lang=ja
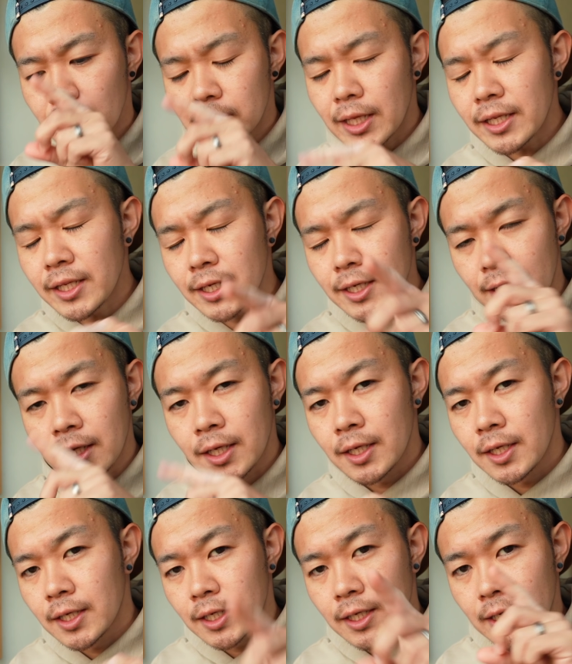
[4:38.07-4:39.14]
種が
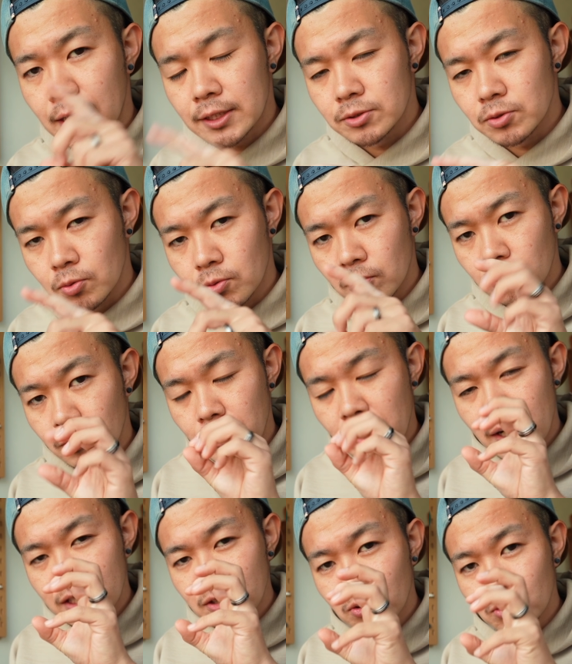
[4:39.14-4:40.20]
あるところの
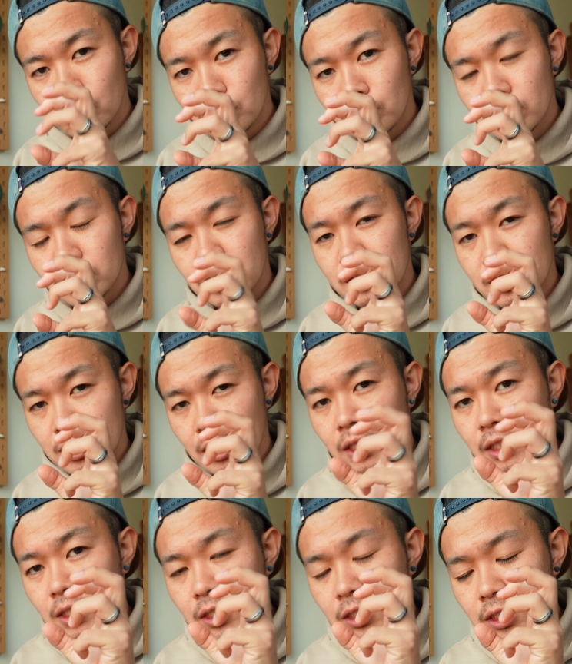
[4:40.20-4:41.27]
周りのドゥルってした
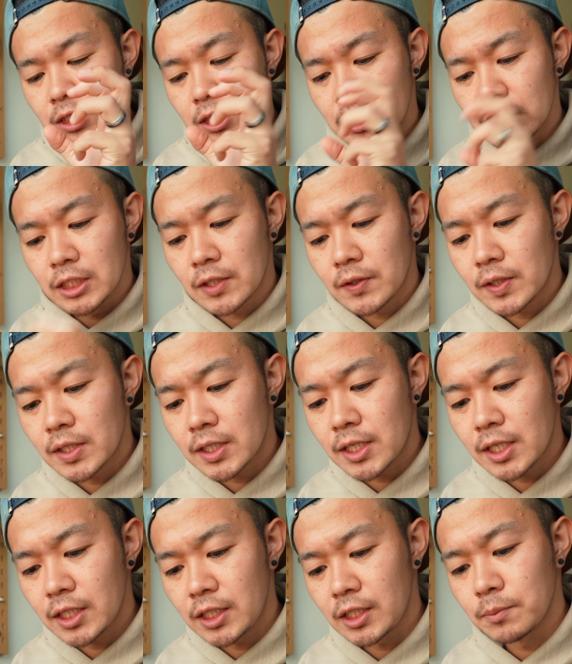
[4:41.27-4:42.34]
柔ら
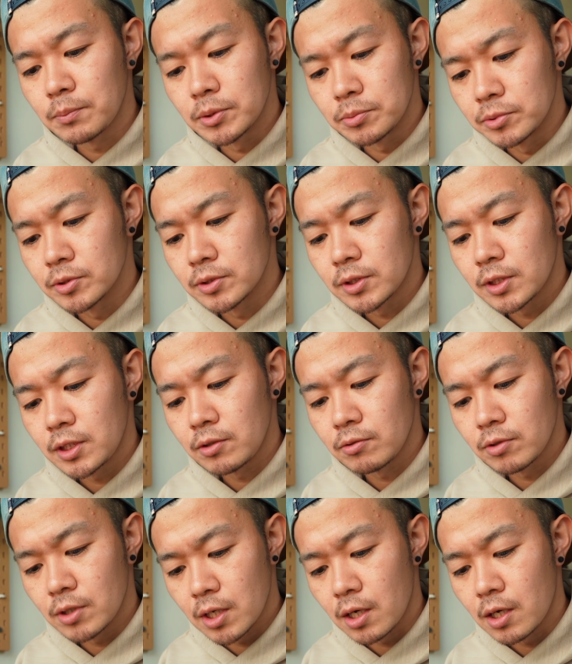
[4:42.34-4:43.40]
かい部分ってい
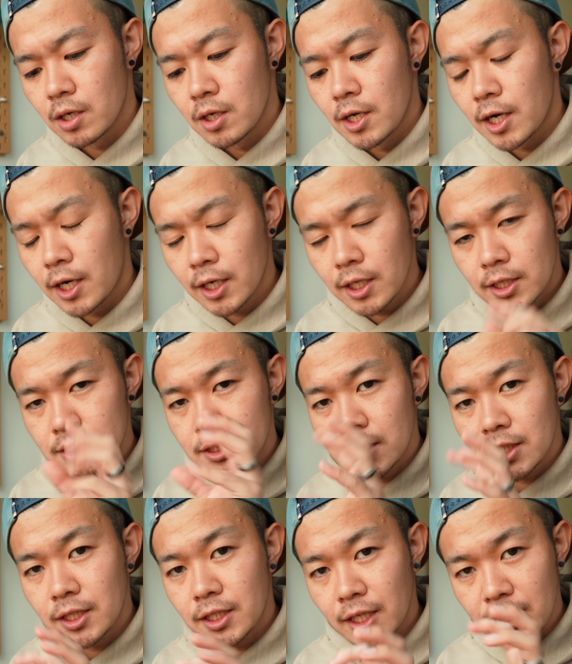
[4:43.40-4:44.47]
うか、あれが
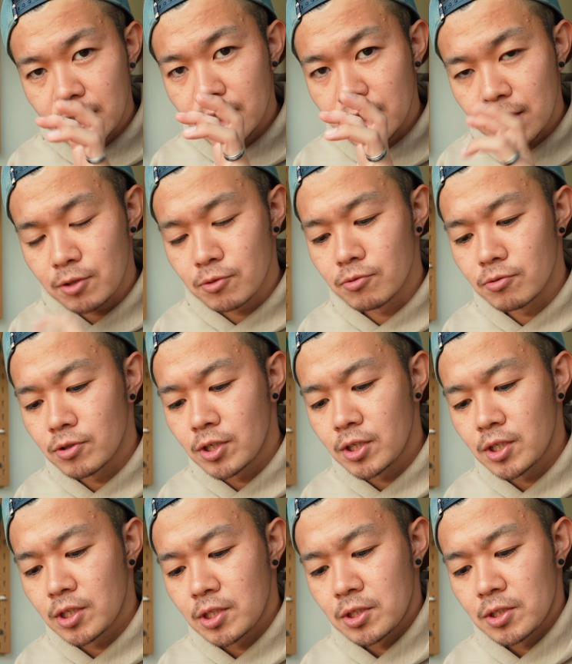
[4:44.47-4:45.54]
全体っていう
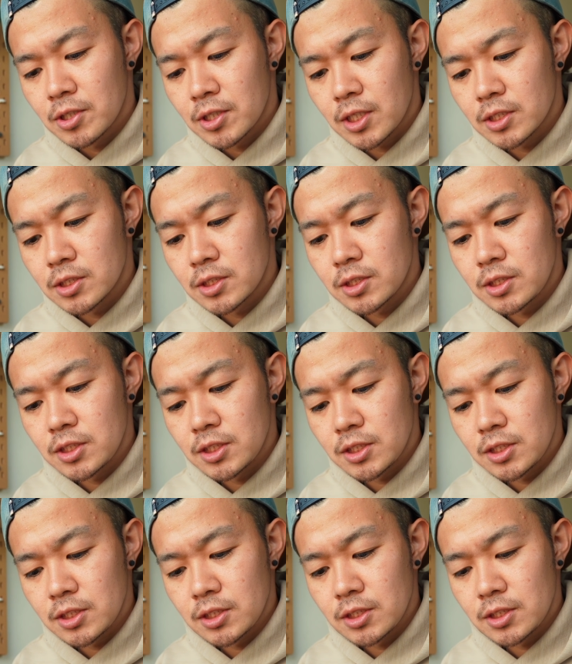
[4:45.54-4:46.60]
感
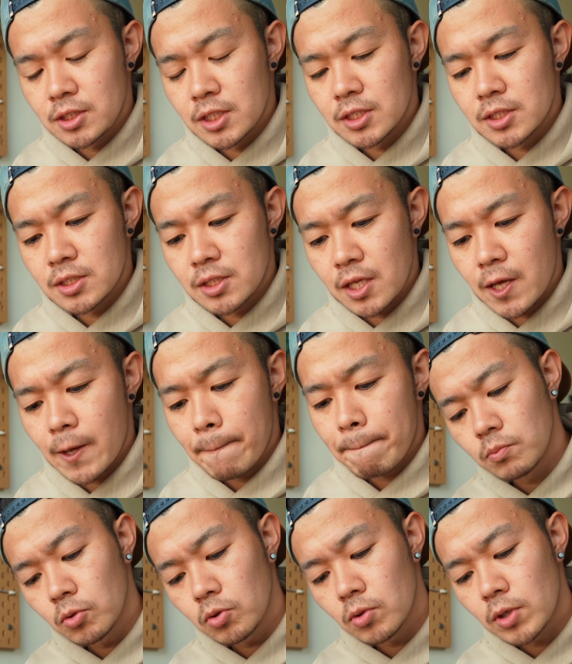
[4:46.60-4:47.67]
じですね。
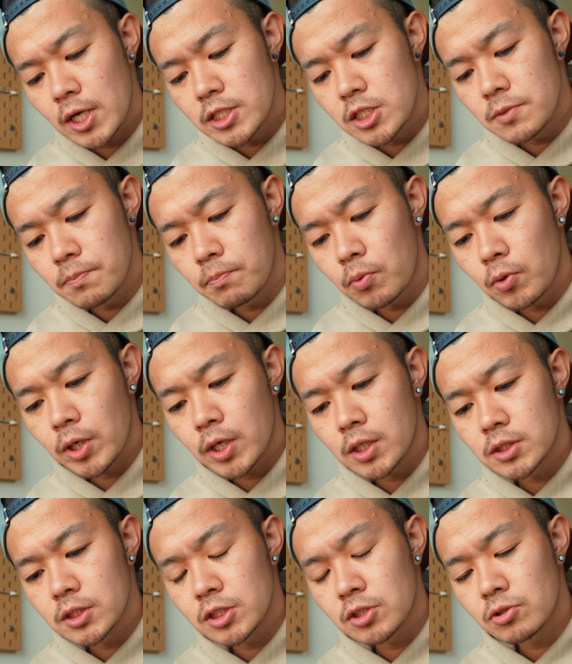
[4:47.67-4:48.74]
もっとライチっぽい
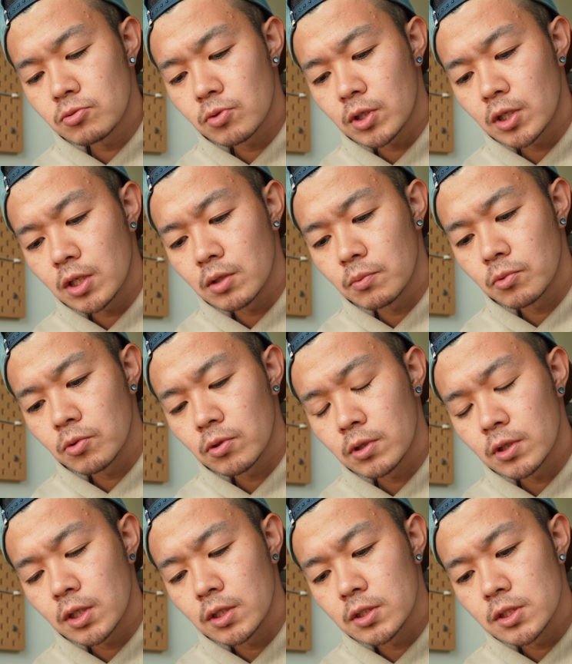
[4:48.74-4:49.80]
感じするのかなと思っ
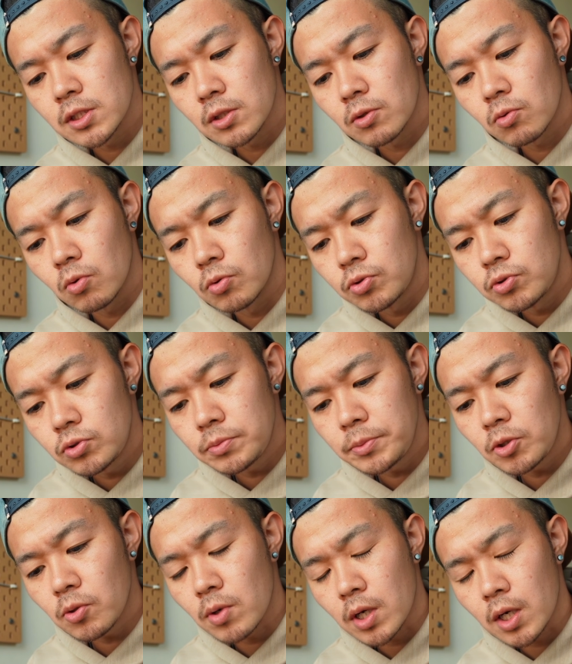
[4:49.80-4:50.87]
たんですけど、風味
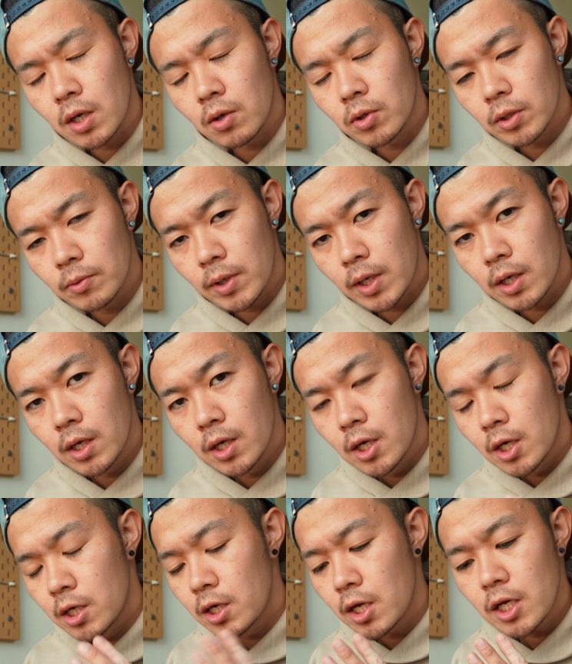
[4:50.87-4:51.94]
とか香りは
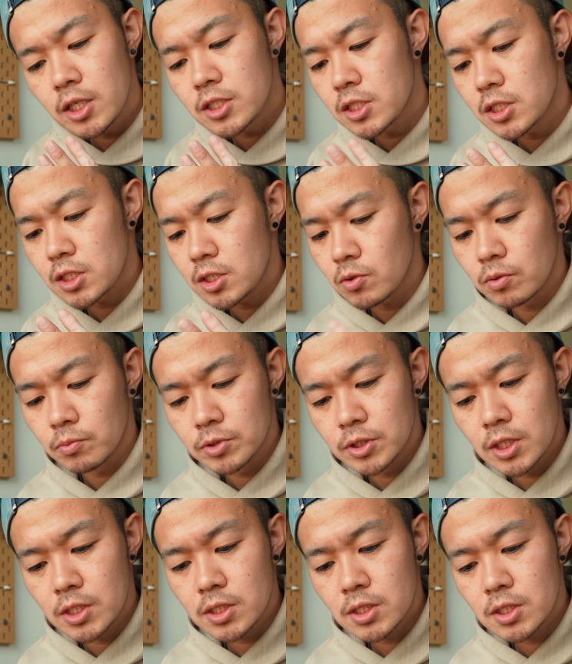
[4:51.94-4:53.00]
ライチよりも
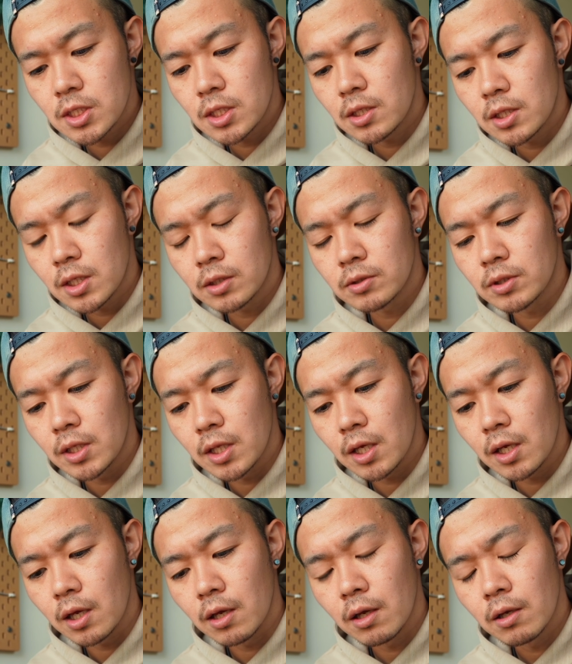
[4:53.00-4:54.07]
全然なく
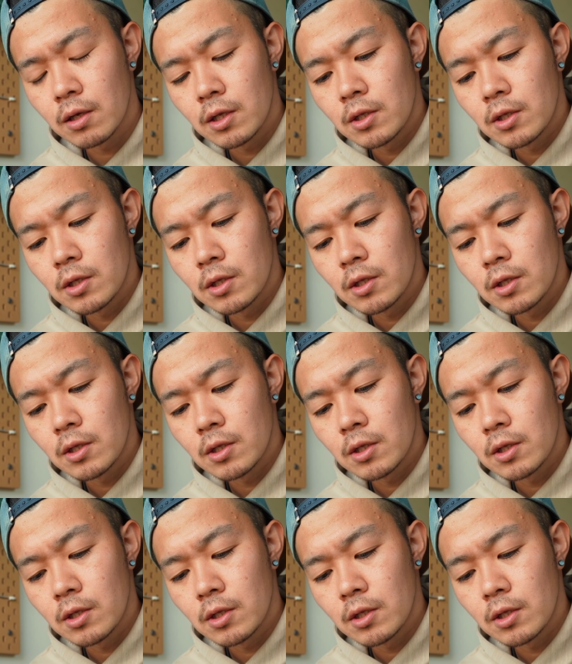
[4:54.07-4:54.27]
て、